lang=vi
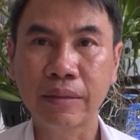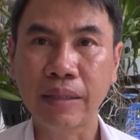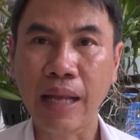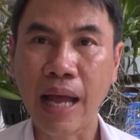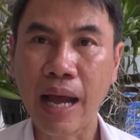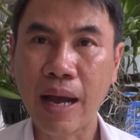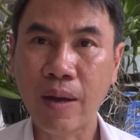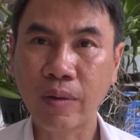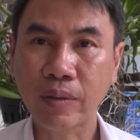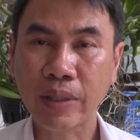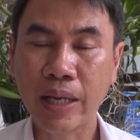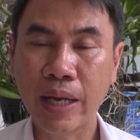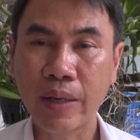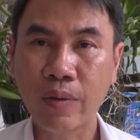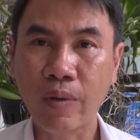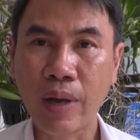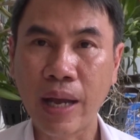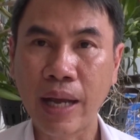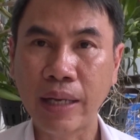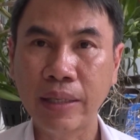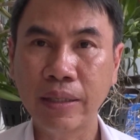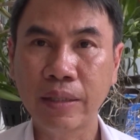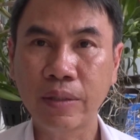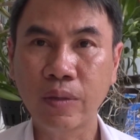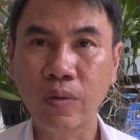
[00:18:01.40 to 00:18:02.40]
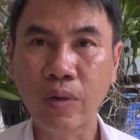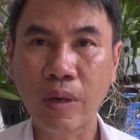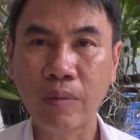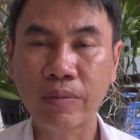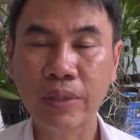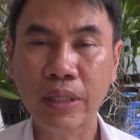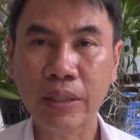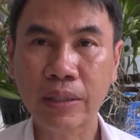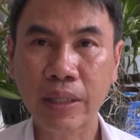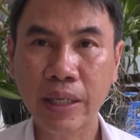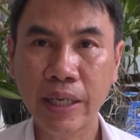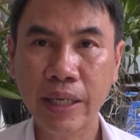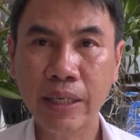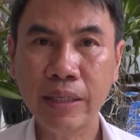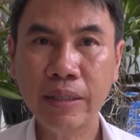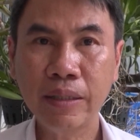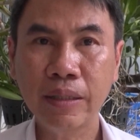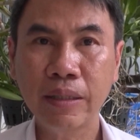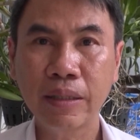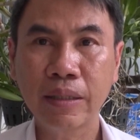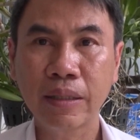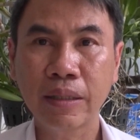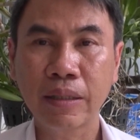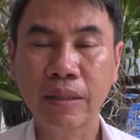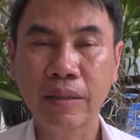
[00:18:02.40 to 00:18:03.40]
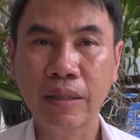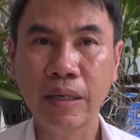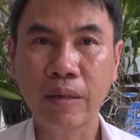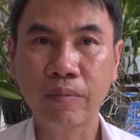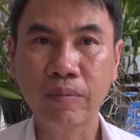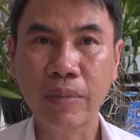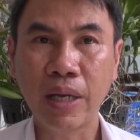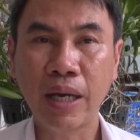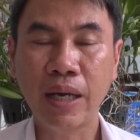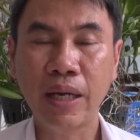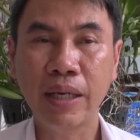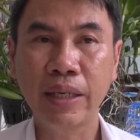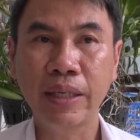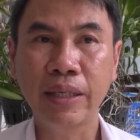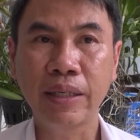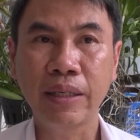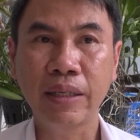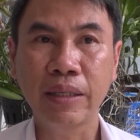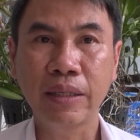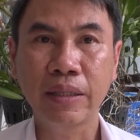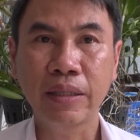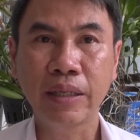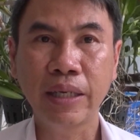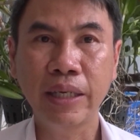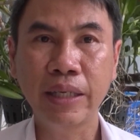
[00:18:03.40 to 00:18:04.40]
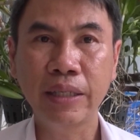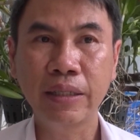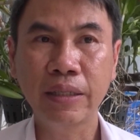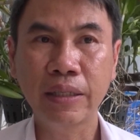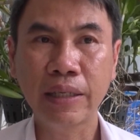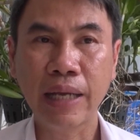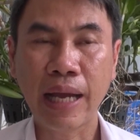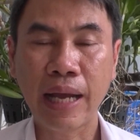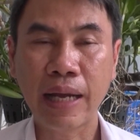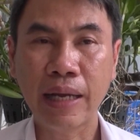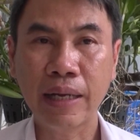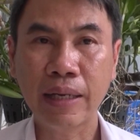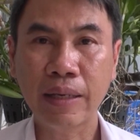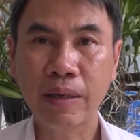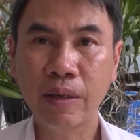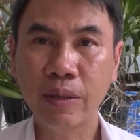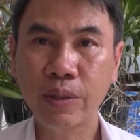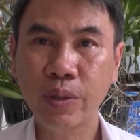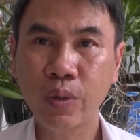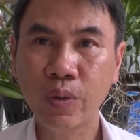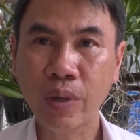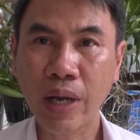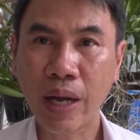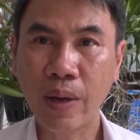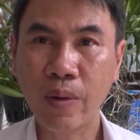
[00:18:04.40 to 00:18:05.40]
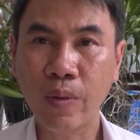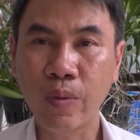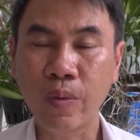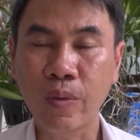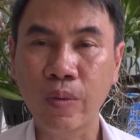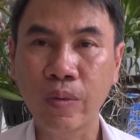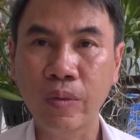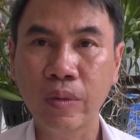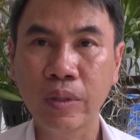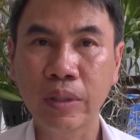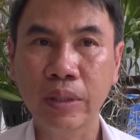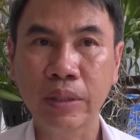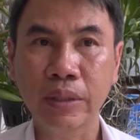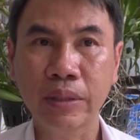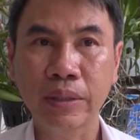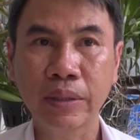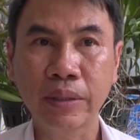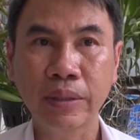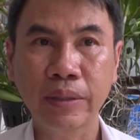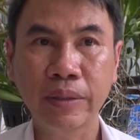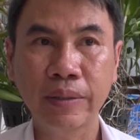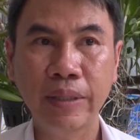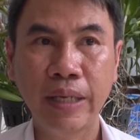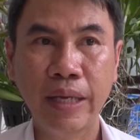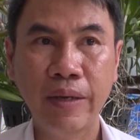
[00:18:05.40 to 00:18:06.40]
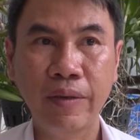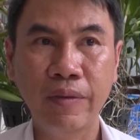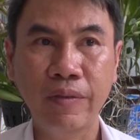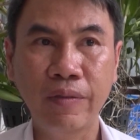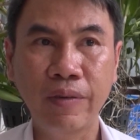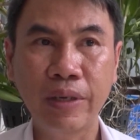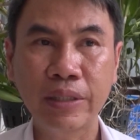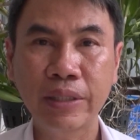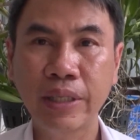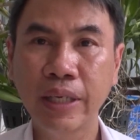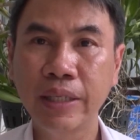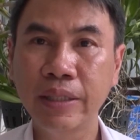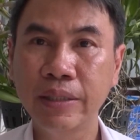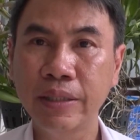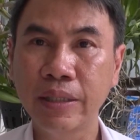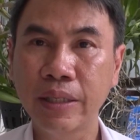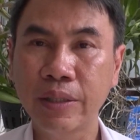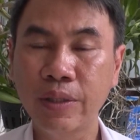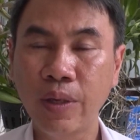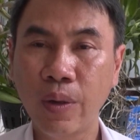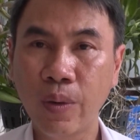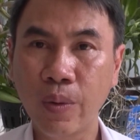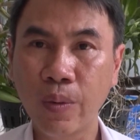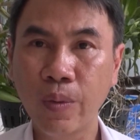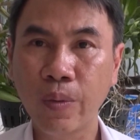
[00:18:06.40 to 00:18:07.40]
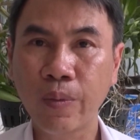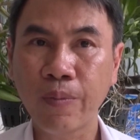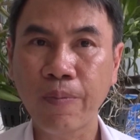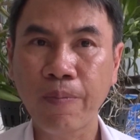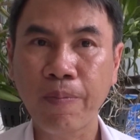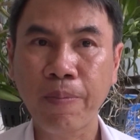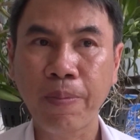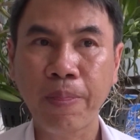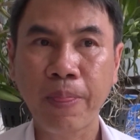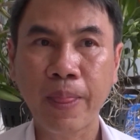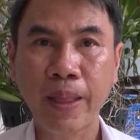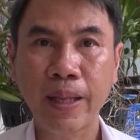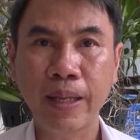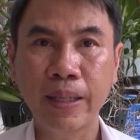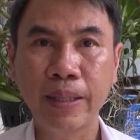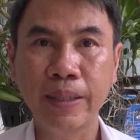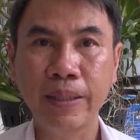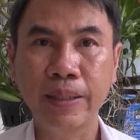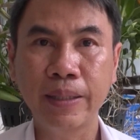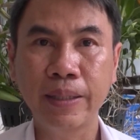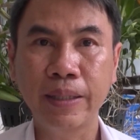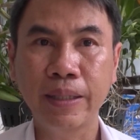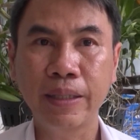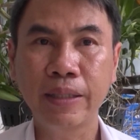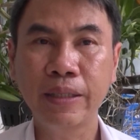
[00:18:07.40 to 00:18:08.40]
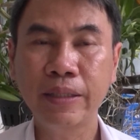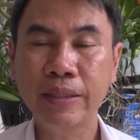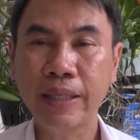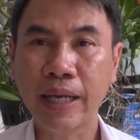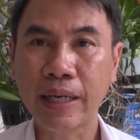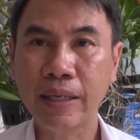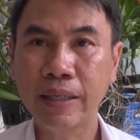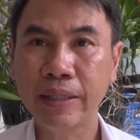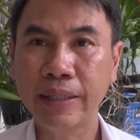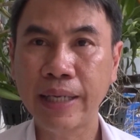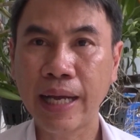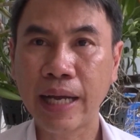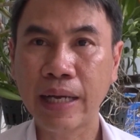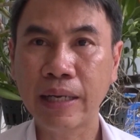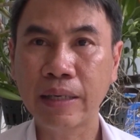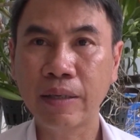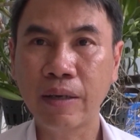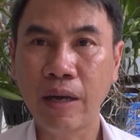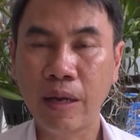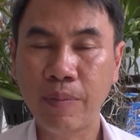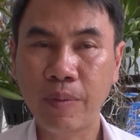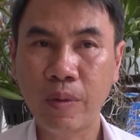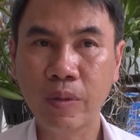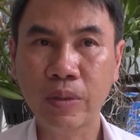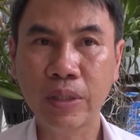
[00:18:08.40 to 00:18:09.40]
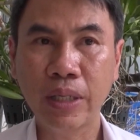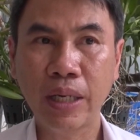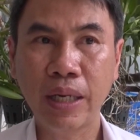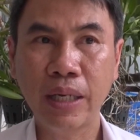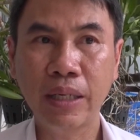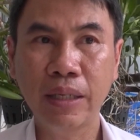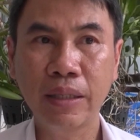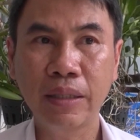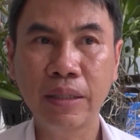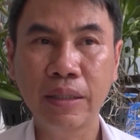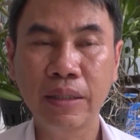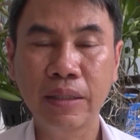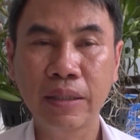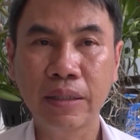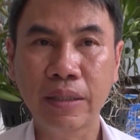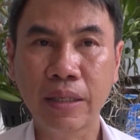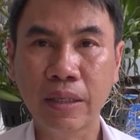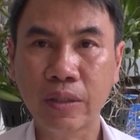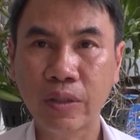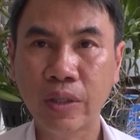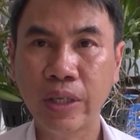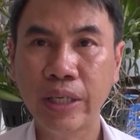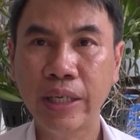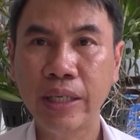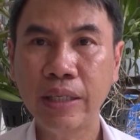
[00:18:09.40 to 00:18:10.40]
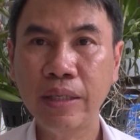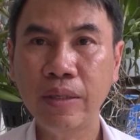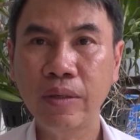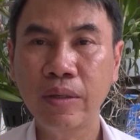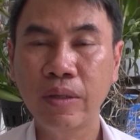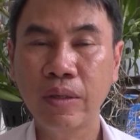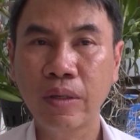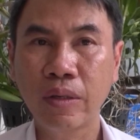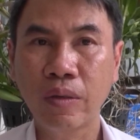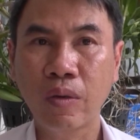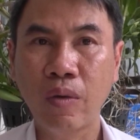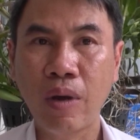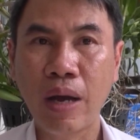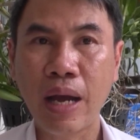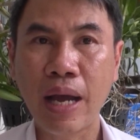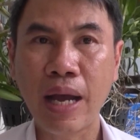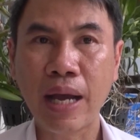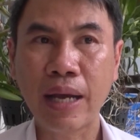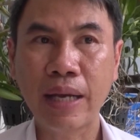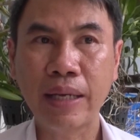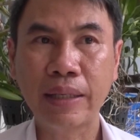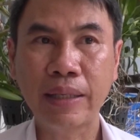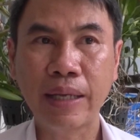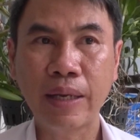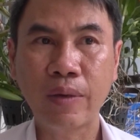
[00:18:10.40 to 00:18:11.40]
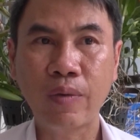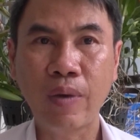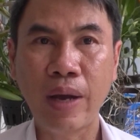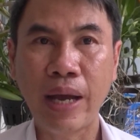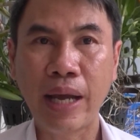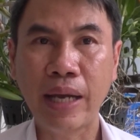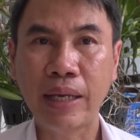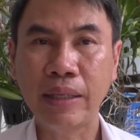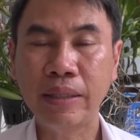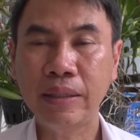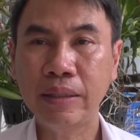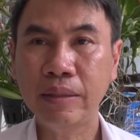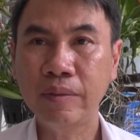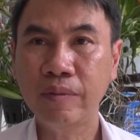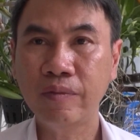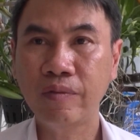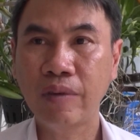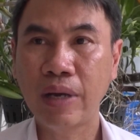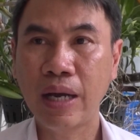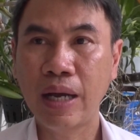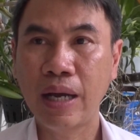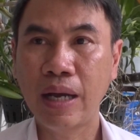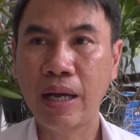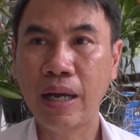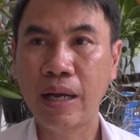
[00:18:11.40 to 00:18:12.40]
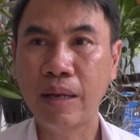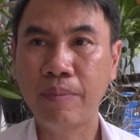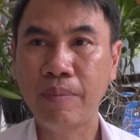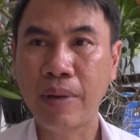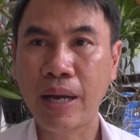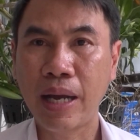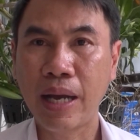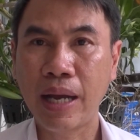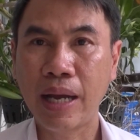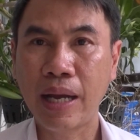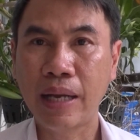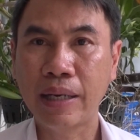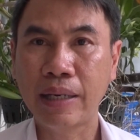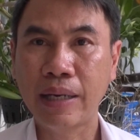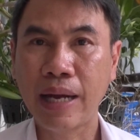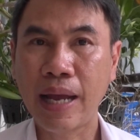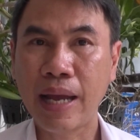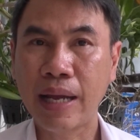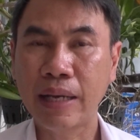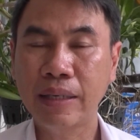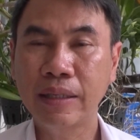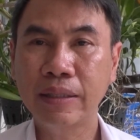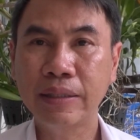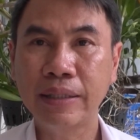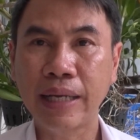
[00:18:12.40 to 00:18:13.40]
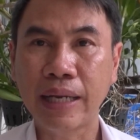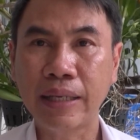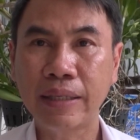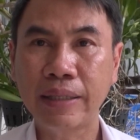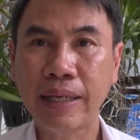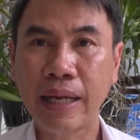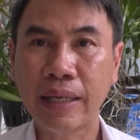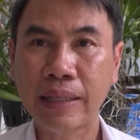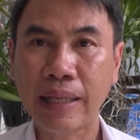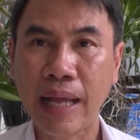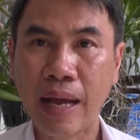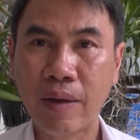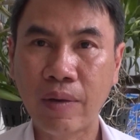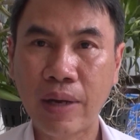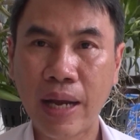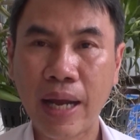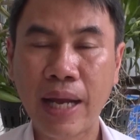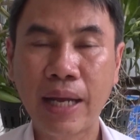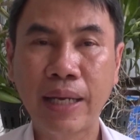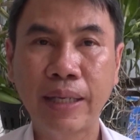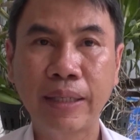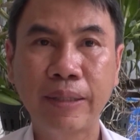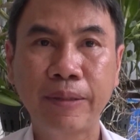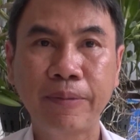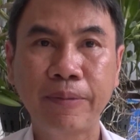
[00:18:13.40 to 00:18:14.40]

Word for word: tạo tài khoản dịch vụ công trực tuyến đồng thời khi người dân có nhu cầu về phát sinh dịch vụ thì hướng dẫn người dân nộp hồ sơ trực tuyến qua cái tài khoản và mà đang hướng dẫn người dân tạo ra